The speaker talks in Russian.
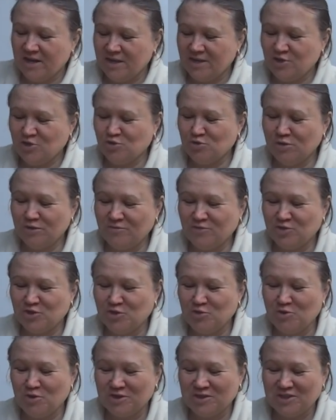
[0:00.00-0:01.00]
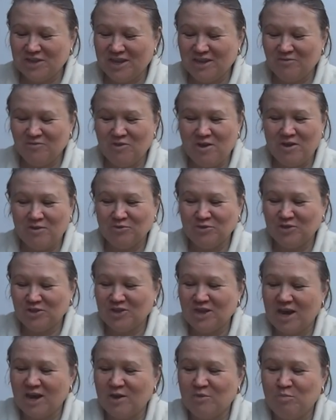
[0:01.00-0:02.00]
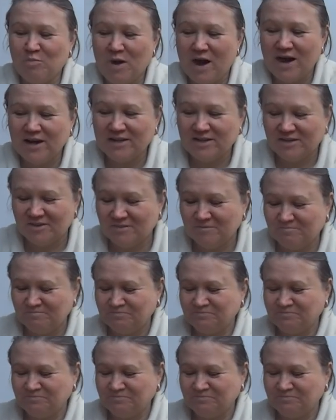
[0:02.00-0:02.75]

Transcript: Еще и в чаек наливаю, она так пахнет.